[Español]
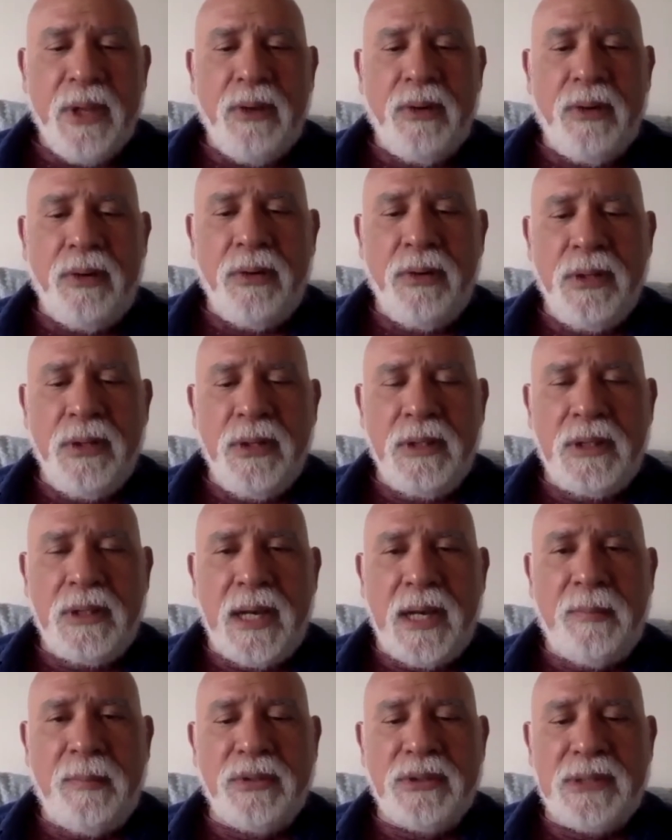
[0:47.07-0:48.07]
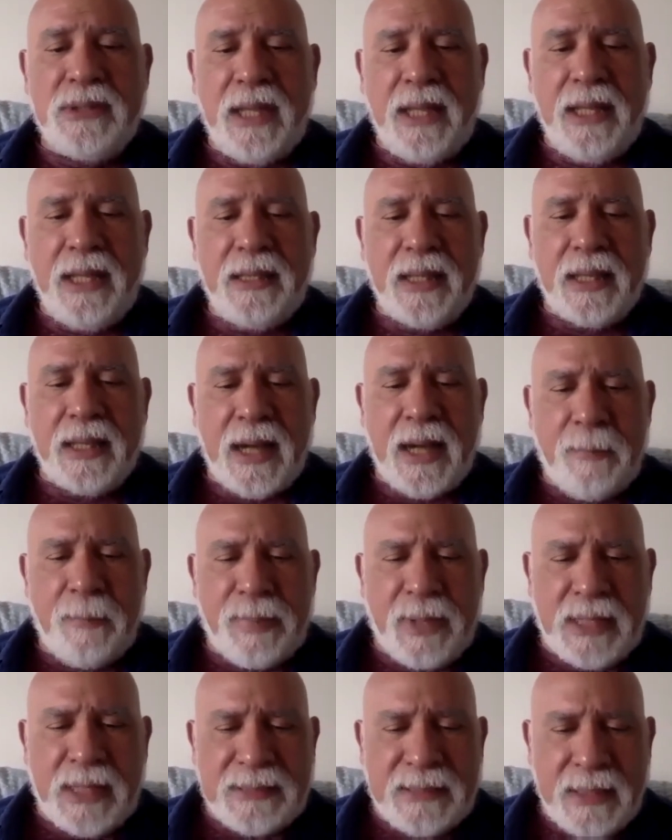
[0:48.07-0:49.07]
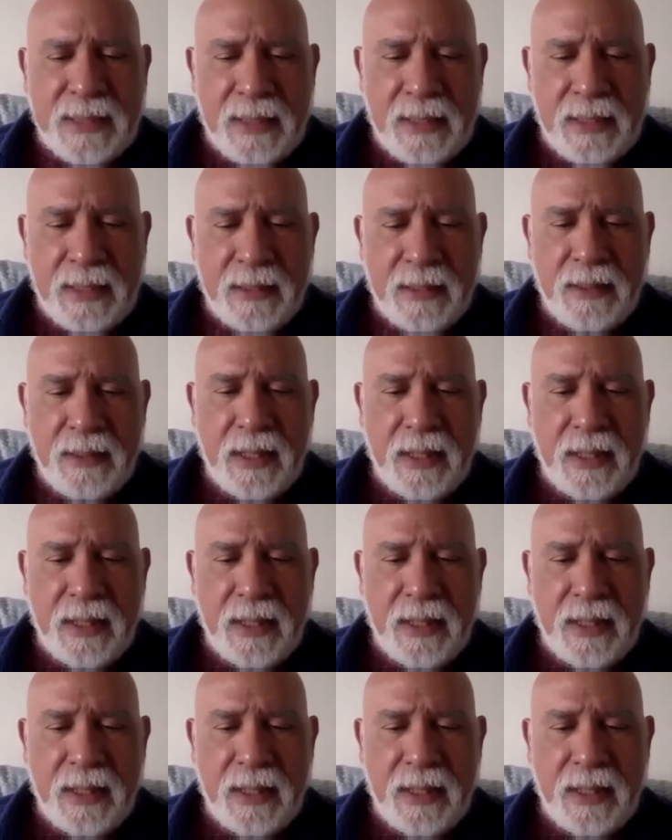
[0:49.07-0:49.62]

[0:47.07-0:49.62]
Hoy tenemos este gran placer.